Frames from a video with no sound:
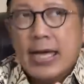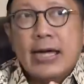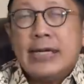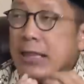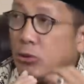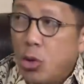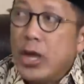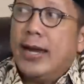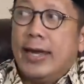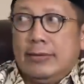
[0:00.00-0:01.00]
yeah. dan
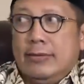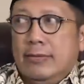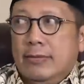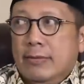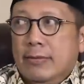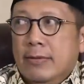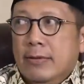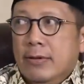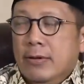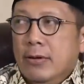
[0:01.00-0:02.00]
toilet.
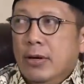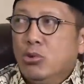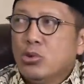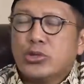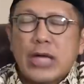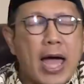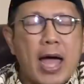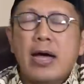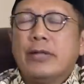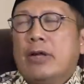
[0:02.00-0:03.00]
Yeah, yeah, itu yeah.
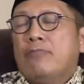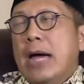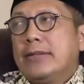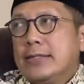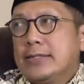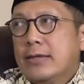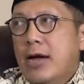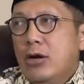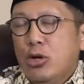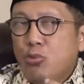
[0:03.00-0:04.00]
sangat terbatas
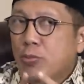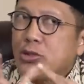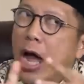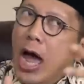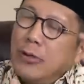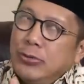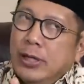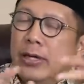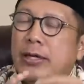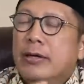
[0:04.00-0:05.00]
sekali, itu bisa yeah.
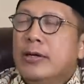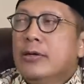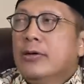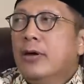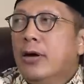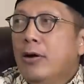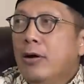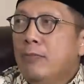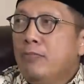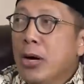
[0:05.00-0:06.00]
antri,
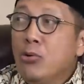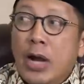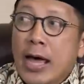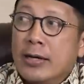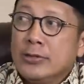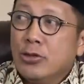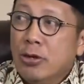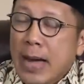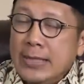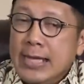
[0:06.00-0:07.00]
uh, mengular
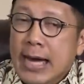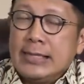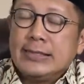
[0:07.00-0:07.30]
cukup panjang.